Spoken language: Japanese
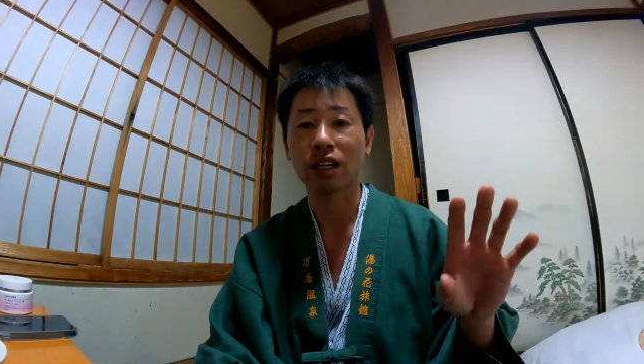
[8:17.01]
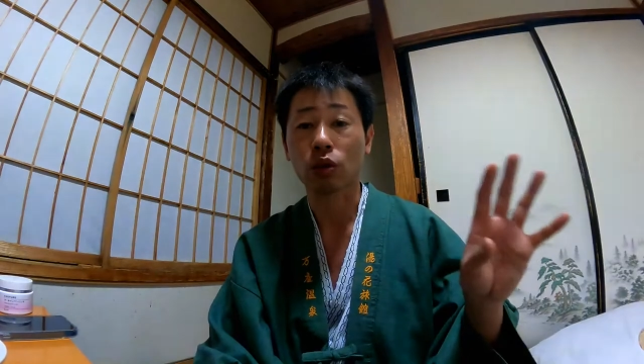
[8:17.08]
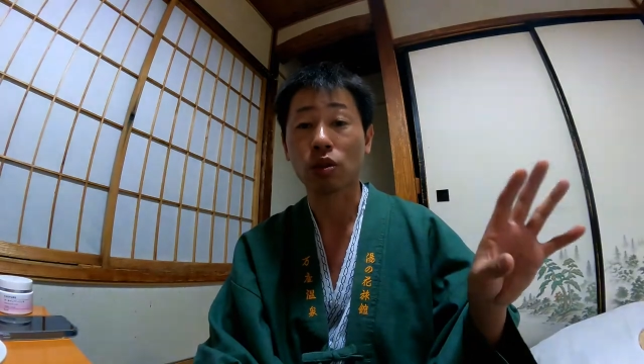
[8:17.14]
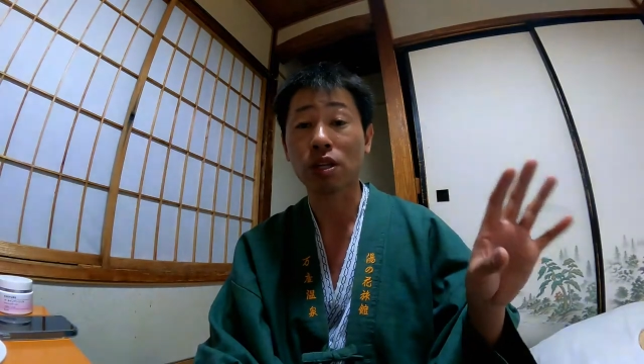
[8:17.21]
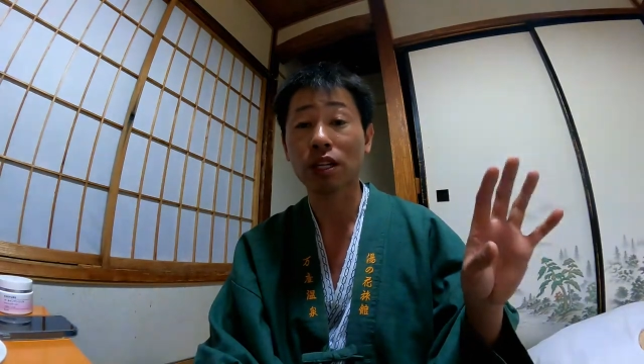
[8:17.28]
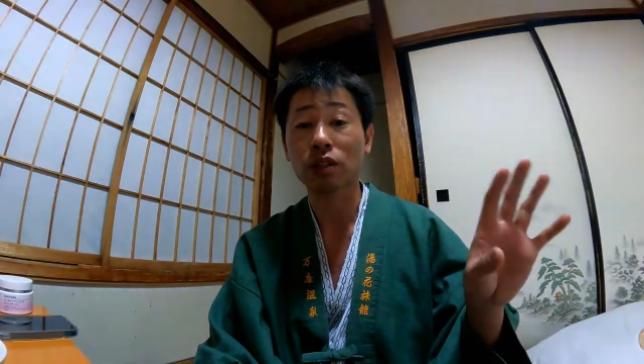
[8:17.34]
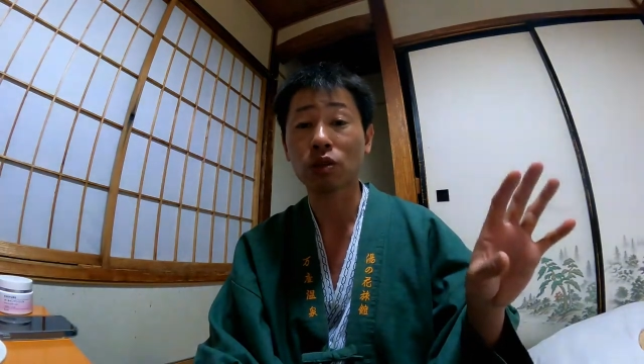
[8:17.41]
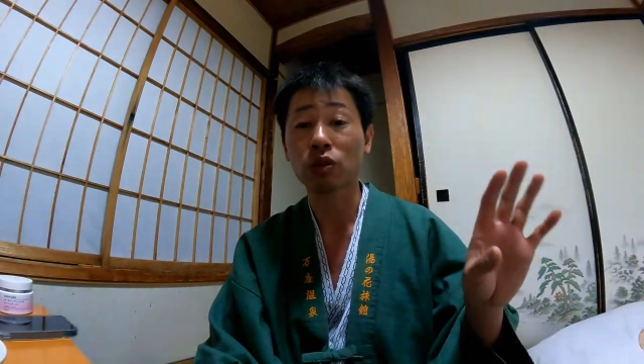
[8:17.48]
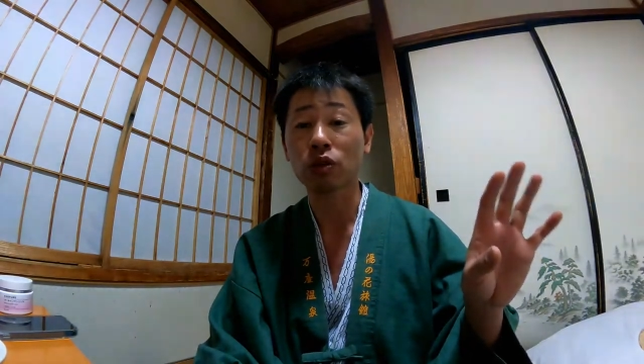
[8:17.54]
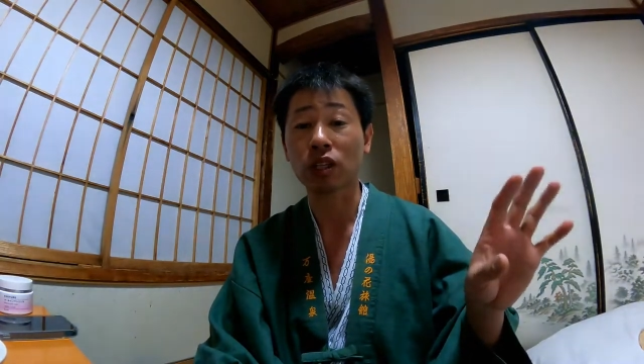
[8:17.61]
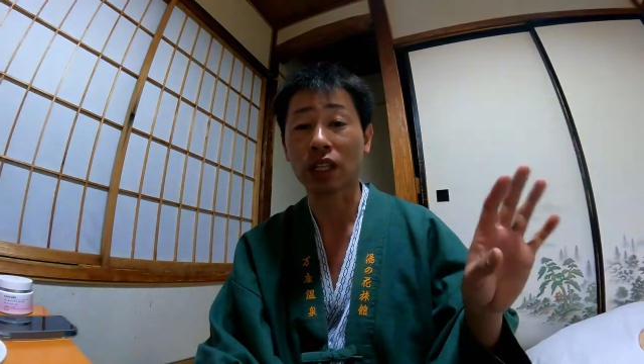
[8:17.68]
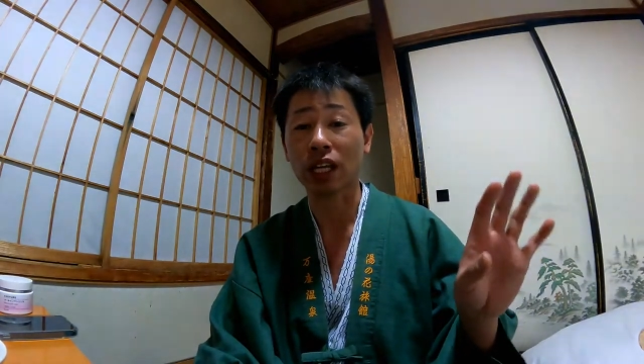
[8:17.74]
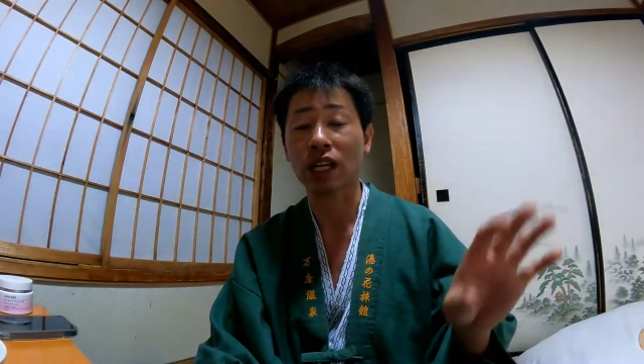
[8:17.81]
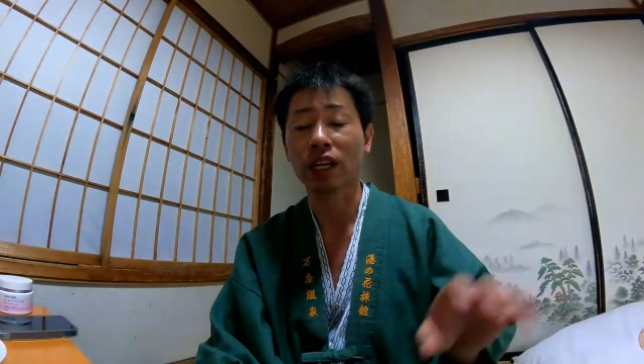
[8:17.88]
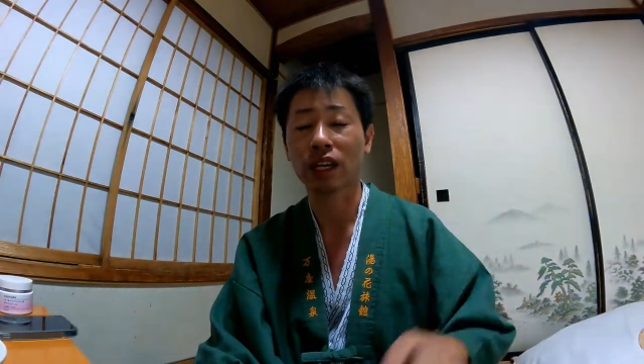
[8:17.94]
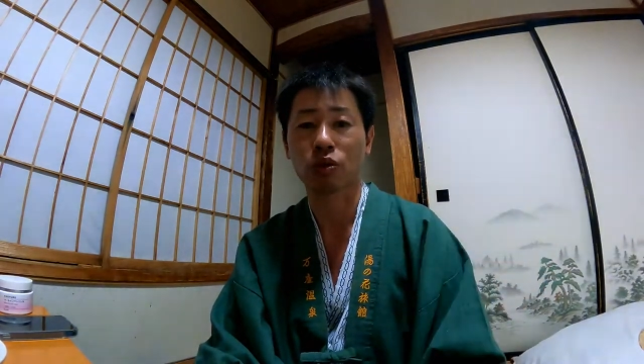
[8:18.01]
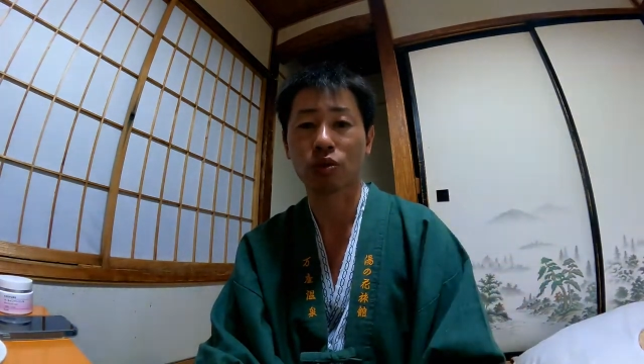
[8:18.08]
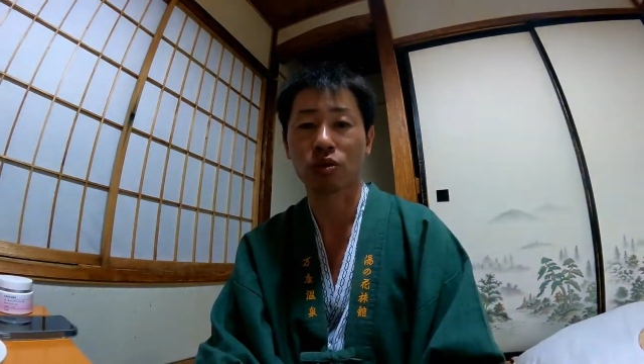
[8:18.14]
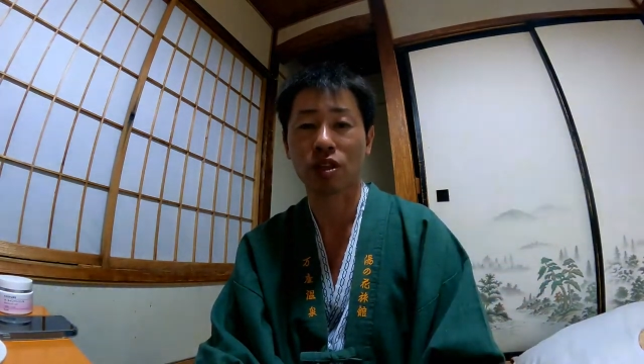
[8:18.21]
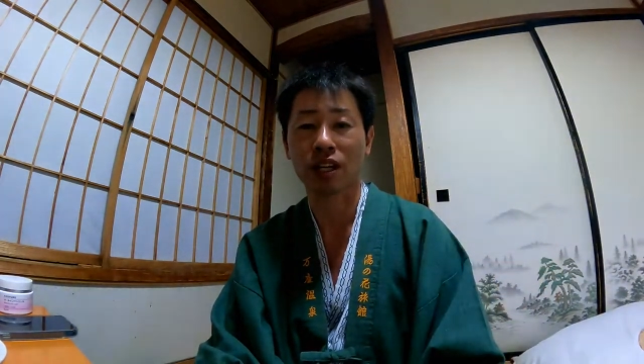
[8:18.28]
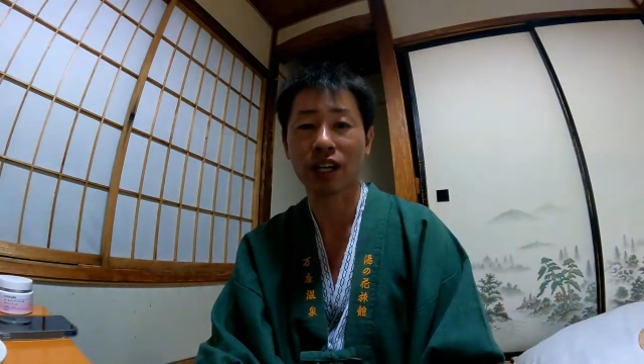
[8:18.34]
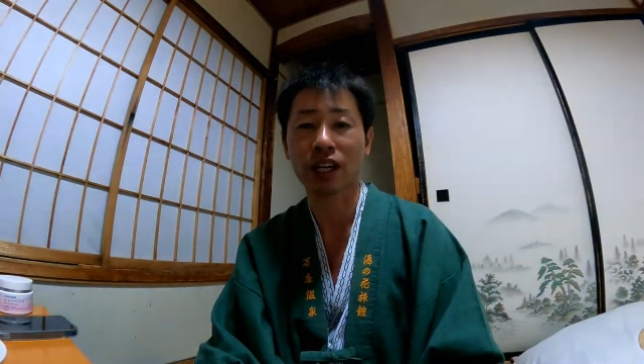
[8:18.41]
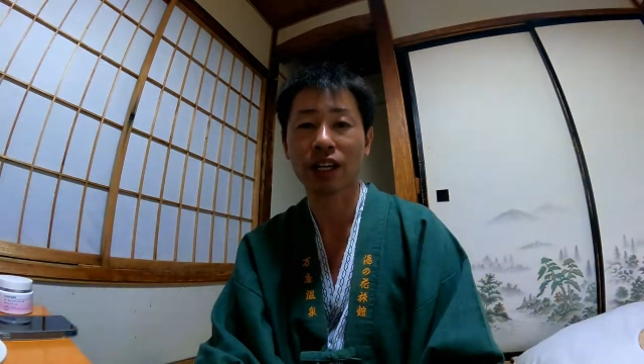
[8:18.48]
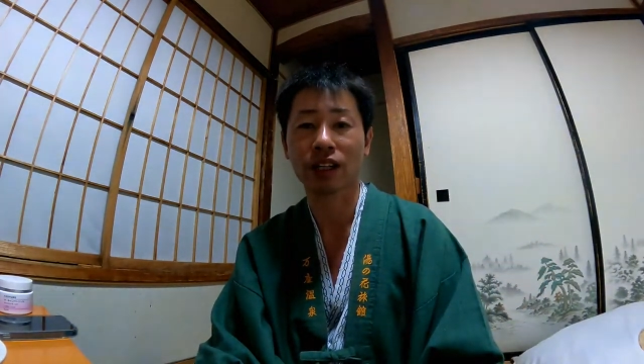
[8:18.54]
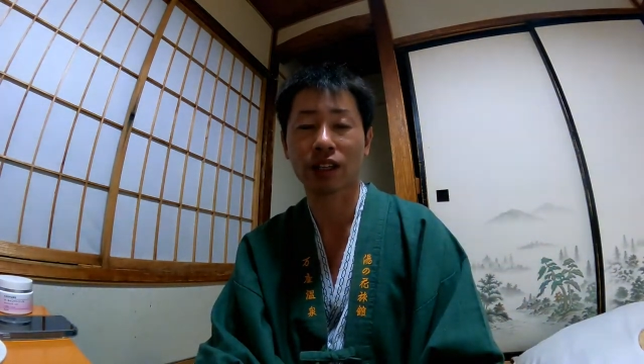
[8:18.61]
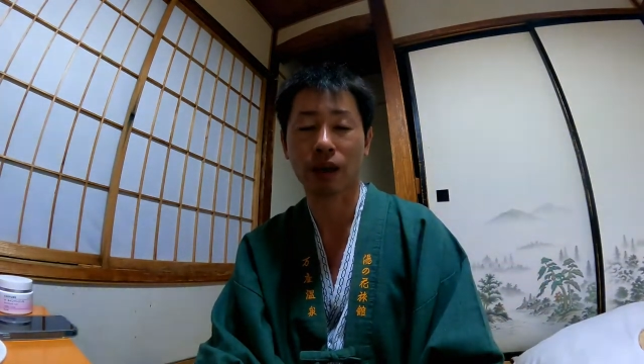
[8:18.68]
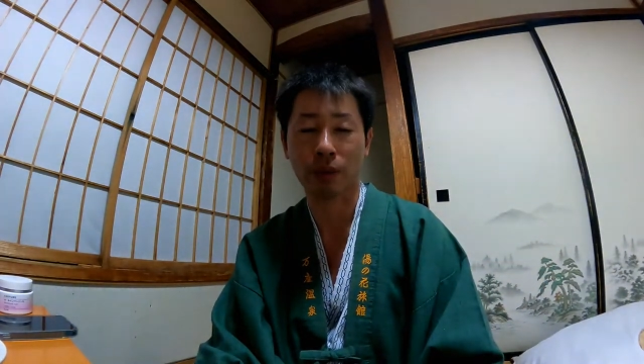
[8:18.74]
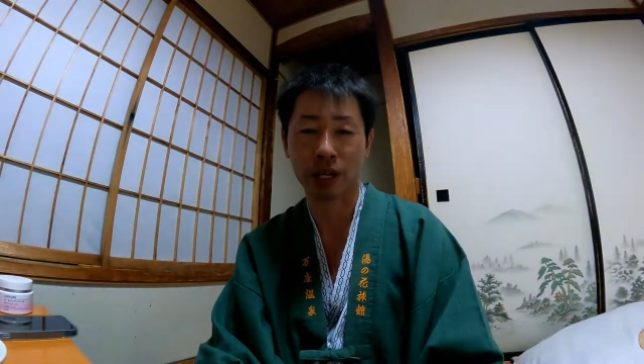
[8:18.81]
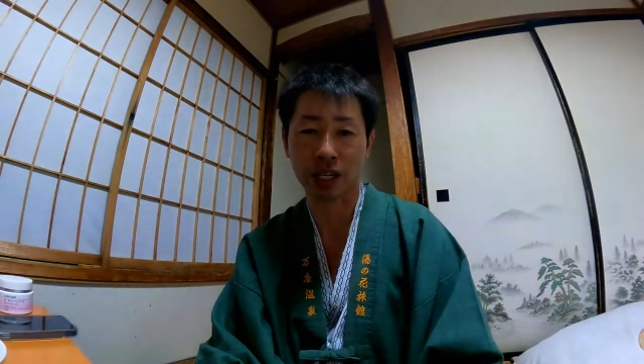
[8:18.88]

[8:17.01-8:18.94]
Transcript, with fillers: そちらの方でね、食事が食